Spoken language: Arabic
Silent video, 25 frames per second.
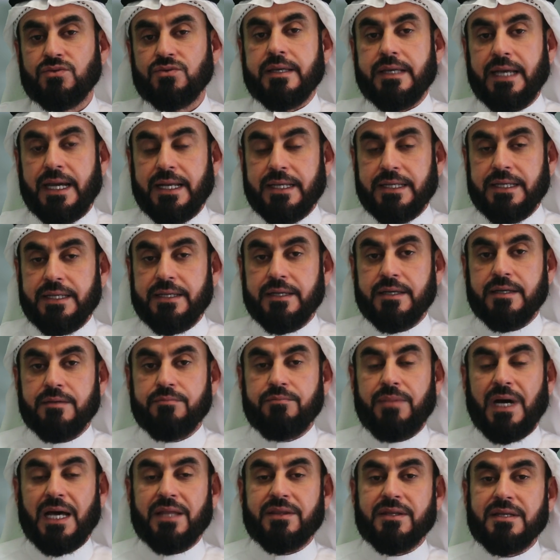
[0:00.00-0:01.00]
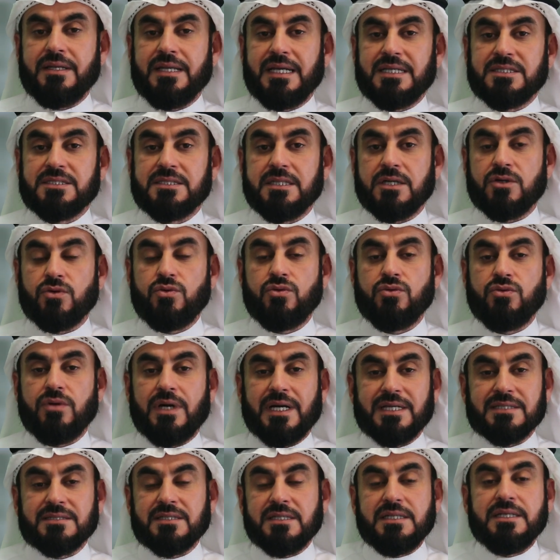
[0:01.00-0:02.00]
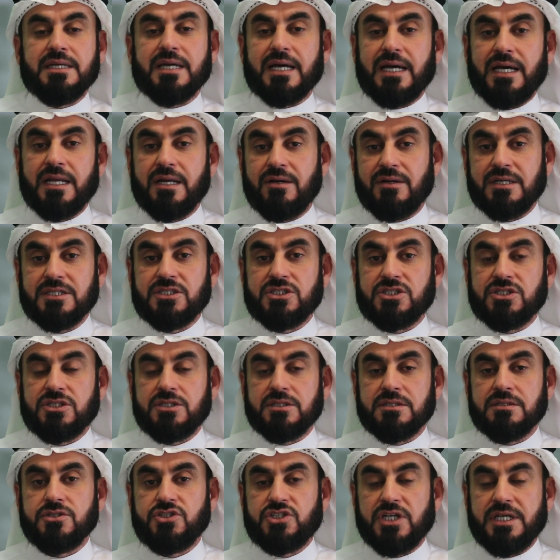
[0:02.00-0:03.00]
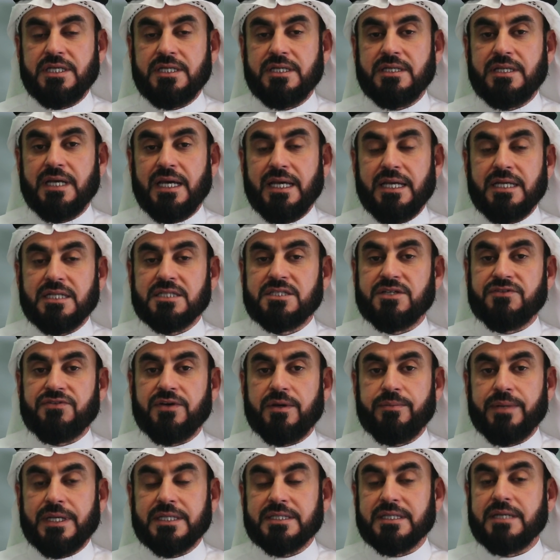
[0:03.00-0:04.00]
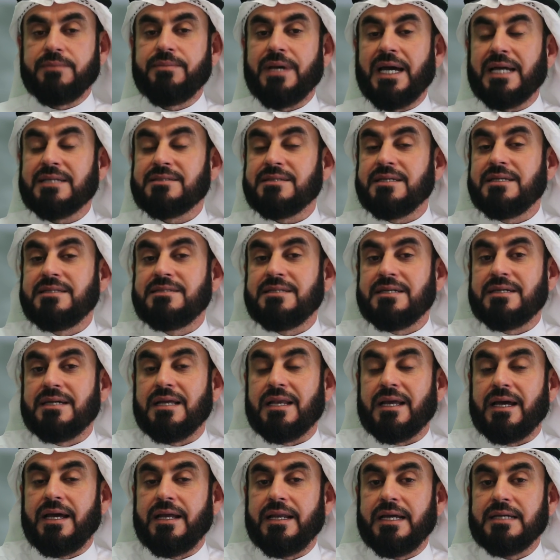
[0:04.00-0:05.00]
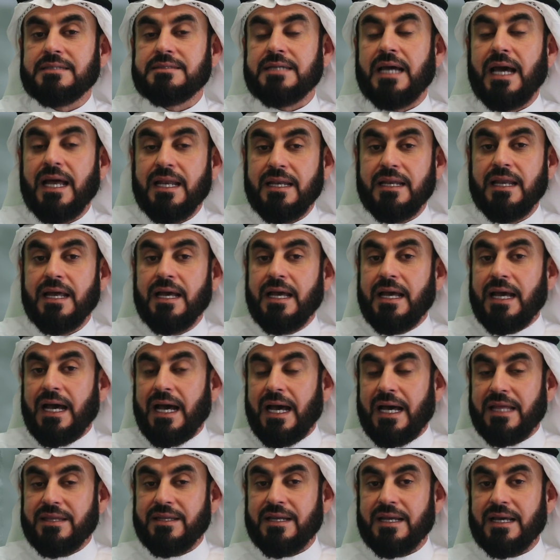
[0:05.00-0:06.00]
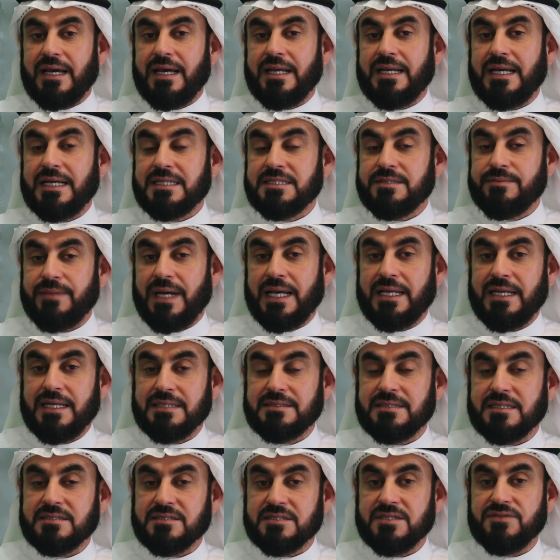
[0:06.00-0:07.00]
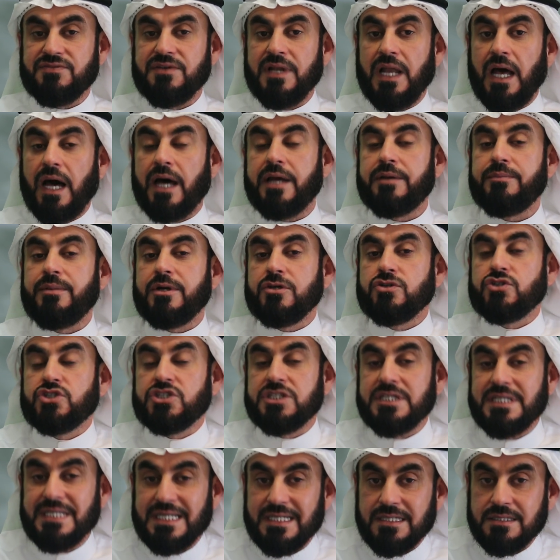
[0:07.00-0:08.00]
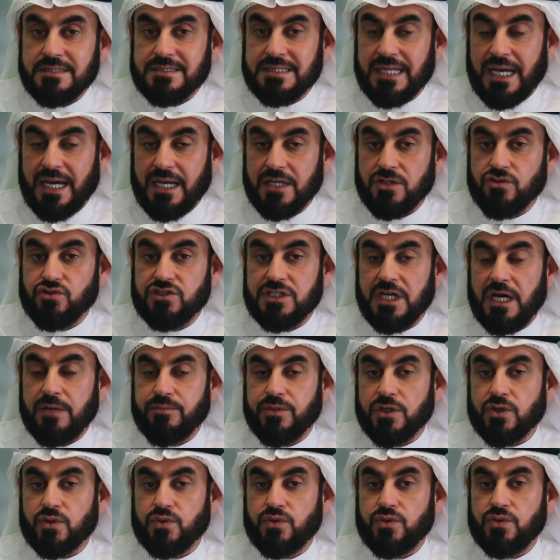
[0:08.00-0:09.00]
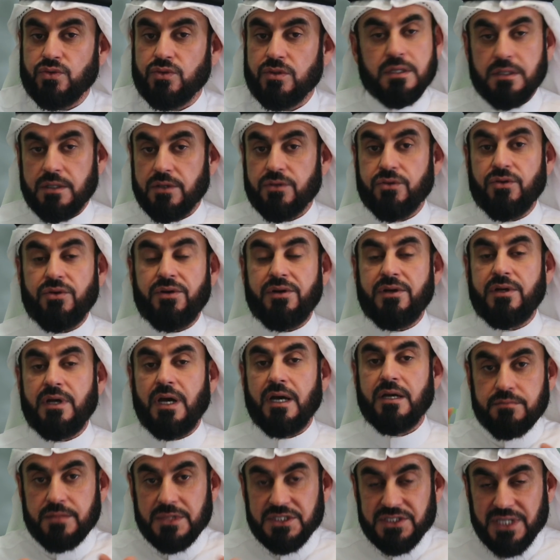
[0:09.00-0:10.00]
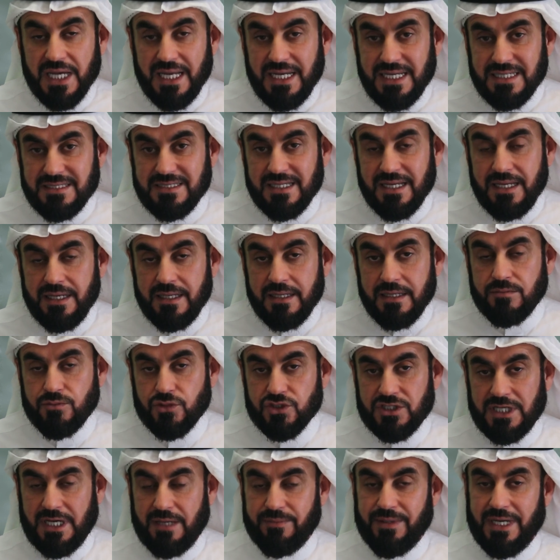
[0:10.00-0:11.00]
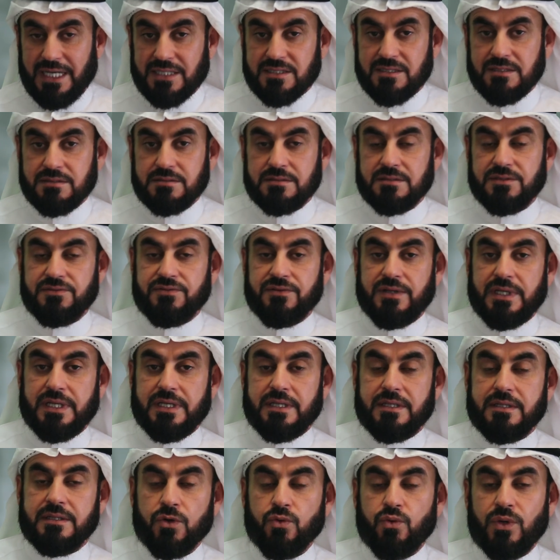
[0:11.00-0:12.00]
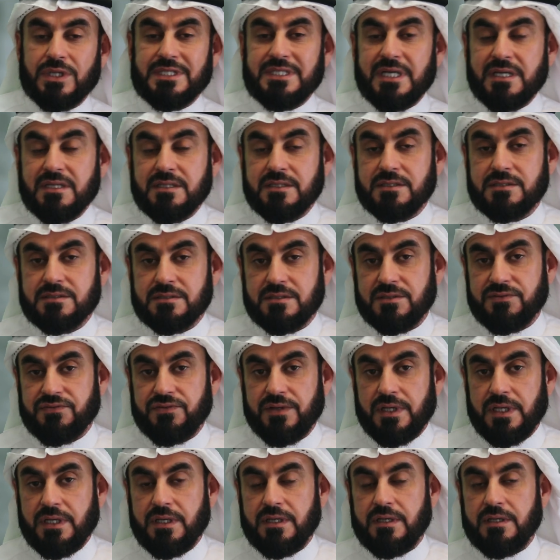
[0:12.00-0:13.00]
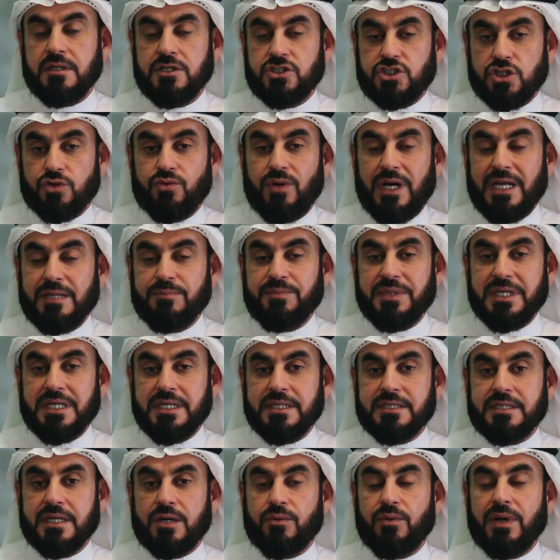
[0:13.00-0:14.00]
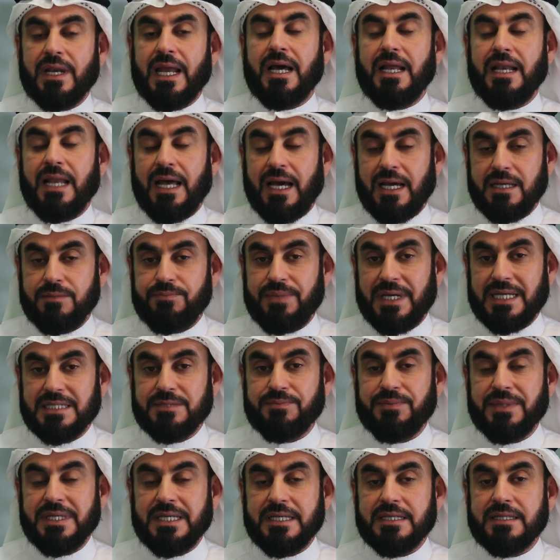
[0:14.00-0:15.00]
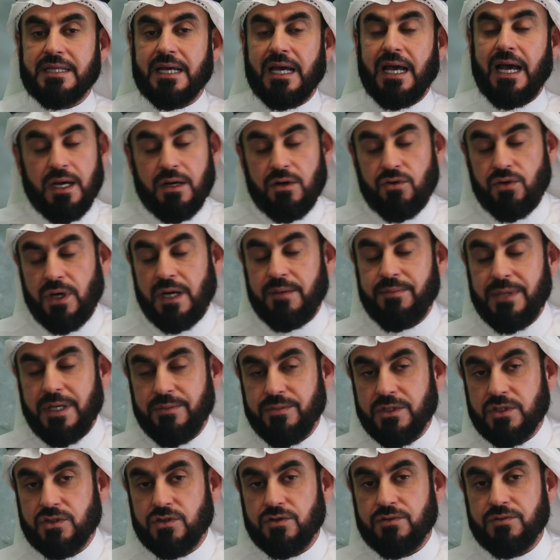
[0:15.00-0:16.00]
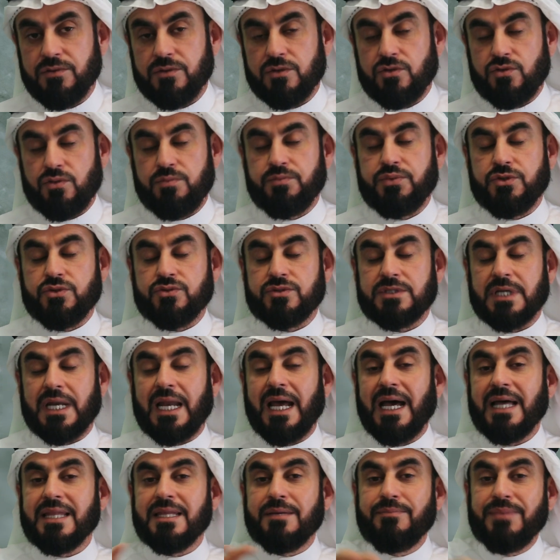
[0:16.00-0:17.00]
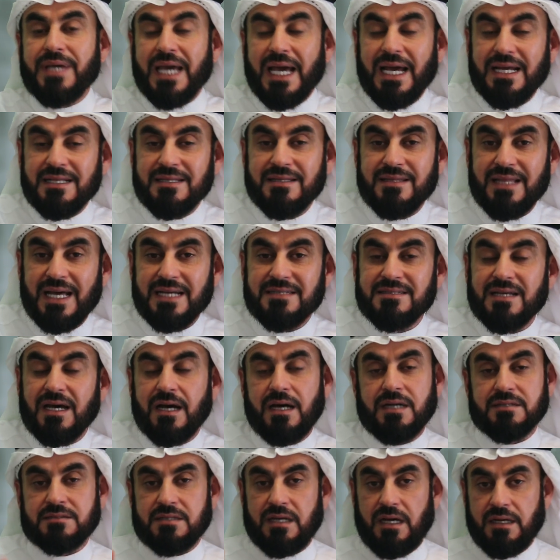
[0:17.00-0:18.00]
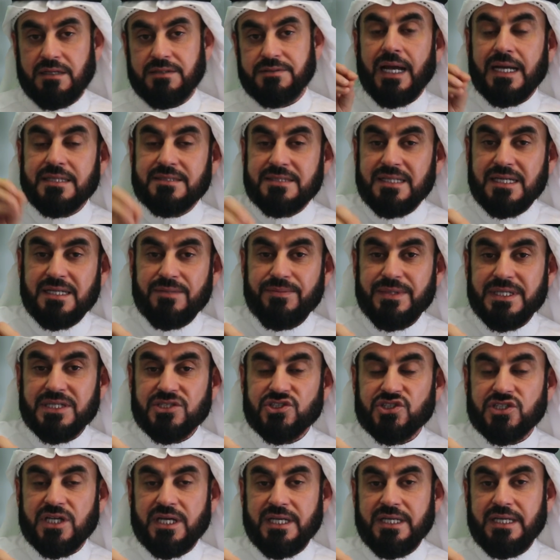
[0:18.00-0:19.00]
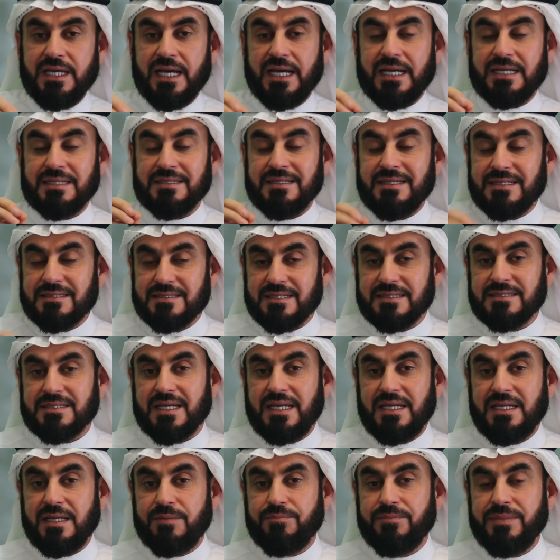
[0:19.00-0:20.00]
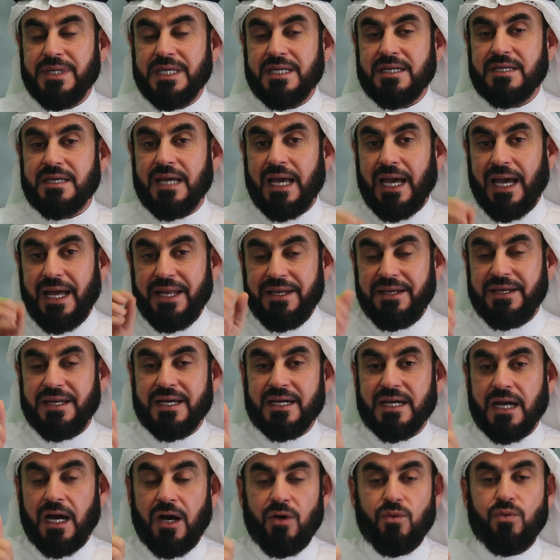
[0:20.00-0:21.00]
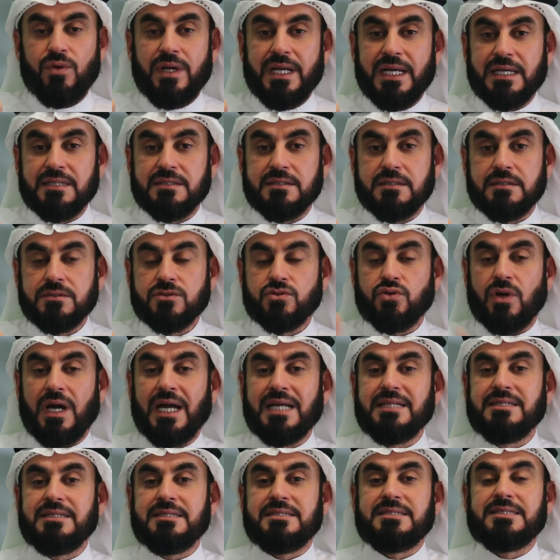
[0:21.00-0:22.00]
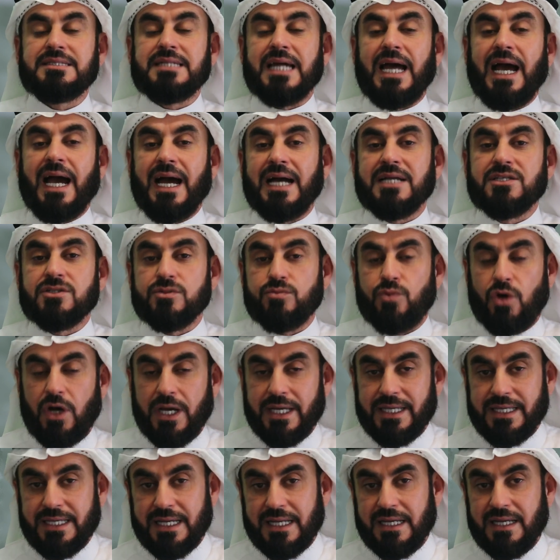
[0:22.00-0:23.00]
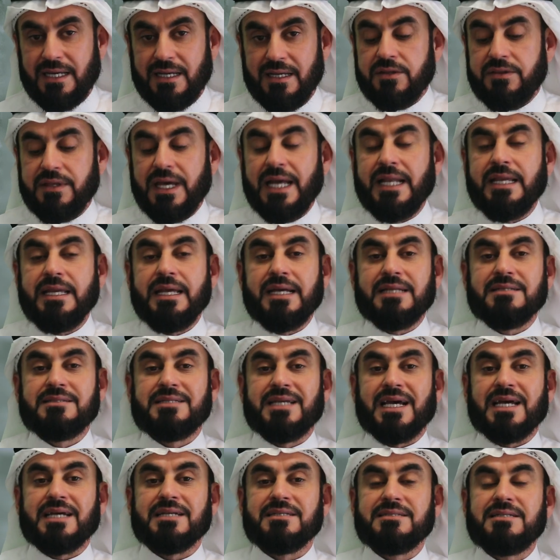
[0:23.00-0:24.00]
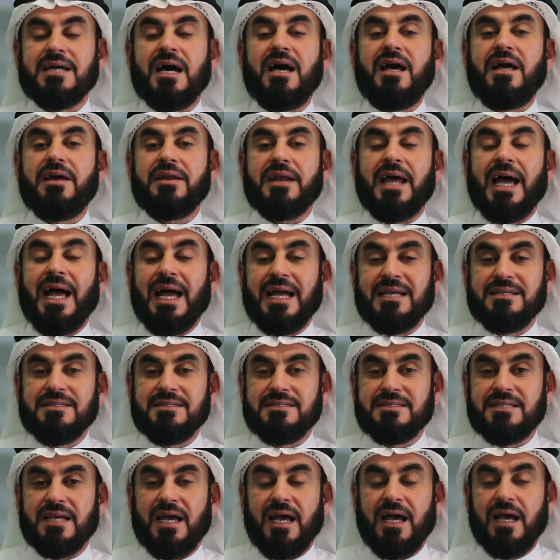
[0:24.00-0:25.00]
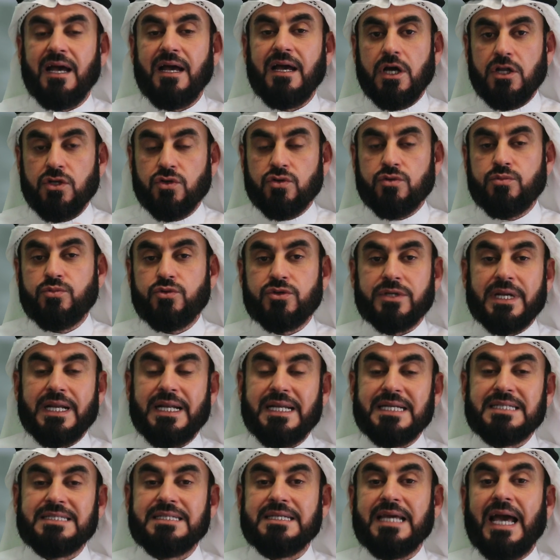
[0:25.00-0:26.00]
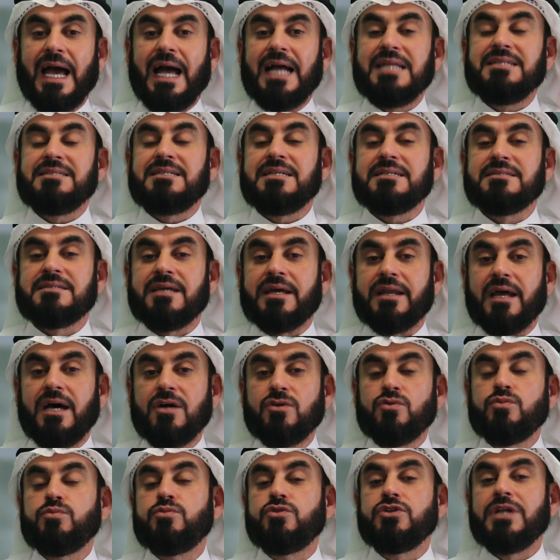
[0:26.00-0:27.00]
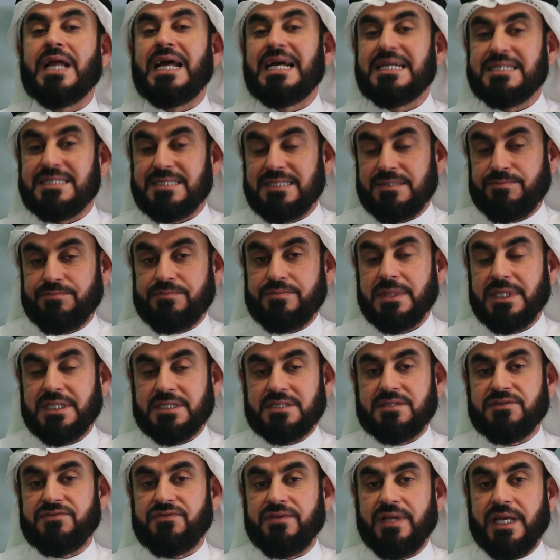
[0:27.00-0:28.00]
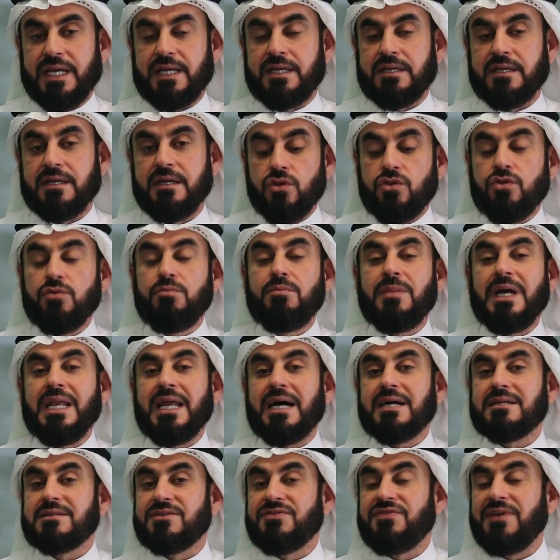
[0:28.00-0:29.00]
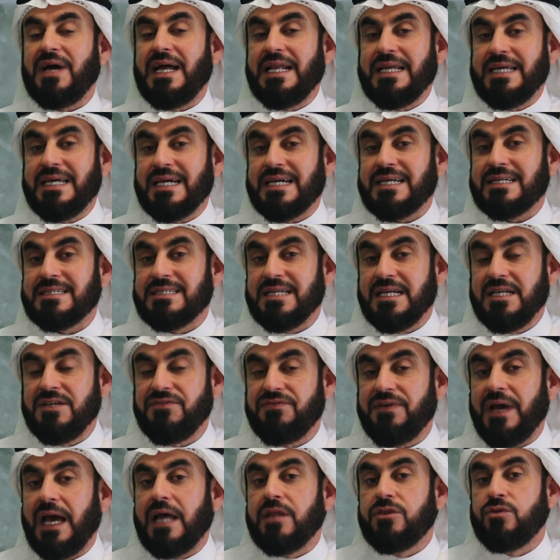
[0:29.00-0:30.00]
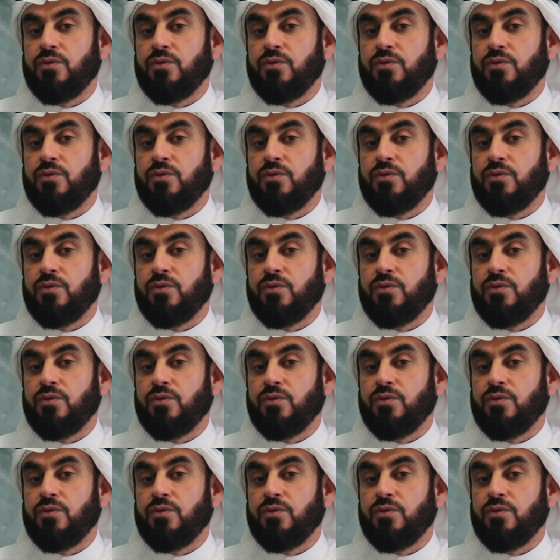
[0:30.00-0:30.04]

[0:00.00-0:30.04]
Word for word: يعني بعض الناس يقولوا أعطيني قنوات جيدة ينتفع بها طيب أعطيتك القناة هل هذا القناة معناته الطفل 24 ساعة يتابعه يضره مسألة متابعة الطفل وترك الطفل الجوال بإيده والآيباد بإيده أو أمام الكمبيوتر هذا بحد ذاته خطأ التربية الصحيحة يتطلب منك أنك أولا تحدد ساعات معينة ثانيا تختار أنت الأمور التي أنت تراه مناسب لطفلك ثم الأطفال يختلف